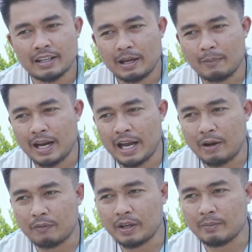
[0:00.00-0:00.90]
กำลัง
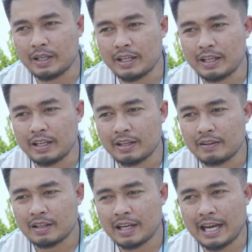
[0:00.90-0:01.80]
หาฟิล์มที่
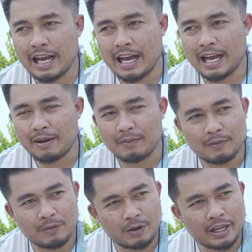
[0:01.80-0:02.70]
ราคา
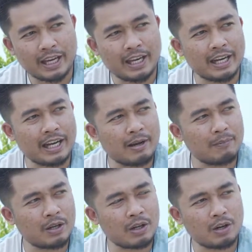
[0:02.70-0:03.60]
โอเคนะครับ
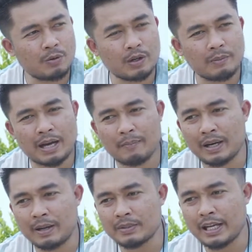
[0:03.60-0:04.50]
แล้วก็คุณภาพป
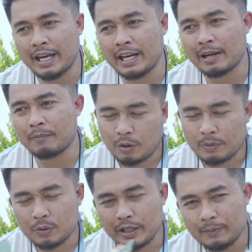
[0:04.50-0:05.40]
ระทับใจนะครับลอง
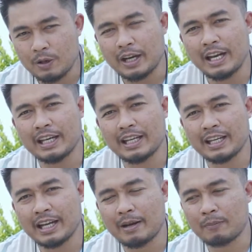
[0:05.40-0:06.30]
ไปดูคลิปก่อนหน้านี้
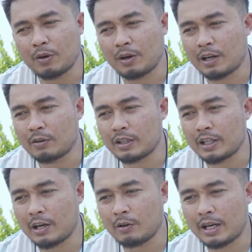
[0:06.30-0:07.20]
นะครับของเรา
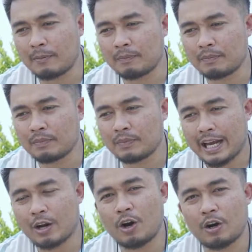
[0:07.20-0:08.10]
ที่เราทำ
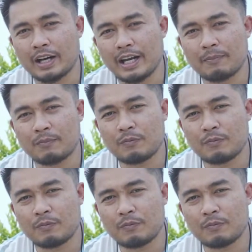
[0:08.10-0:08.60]
แกะกล่องนะครับ